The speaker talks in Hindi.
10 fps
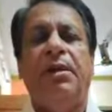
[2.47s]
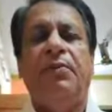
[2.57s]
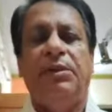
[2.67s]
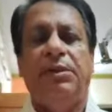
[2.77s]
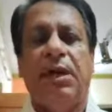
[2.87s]
प्रिय
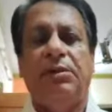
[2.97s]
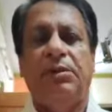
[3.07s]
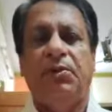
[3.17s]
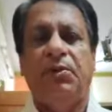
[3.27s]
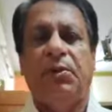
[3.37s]

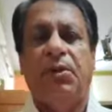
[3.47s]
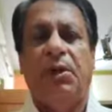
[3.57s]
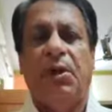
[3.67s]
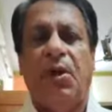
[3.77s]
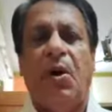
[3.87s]
विद्यार्थियों
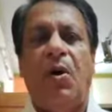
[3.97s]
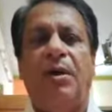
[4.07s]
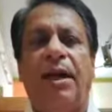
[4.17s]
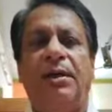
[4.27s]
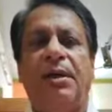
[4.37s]

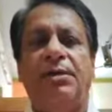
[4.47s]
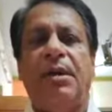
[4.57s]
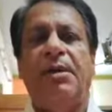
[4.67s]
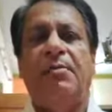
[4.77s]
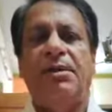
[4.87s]
ऑनलाइन
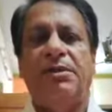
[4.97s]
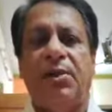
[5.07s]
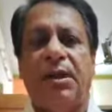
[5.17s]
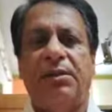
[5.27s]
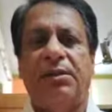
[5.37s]
कक्षा में आपका
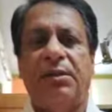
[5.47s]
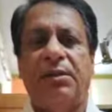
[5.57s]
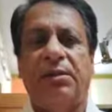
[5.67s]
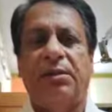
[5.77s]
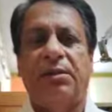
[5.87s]
स्वागत है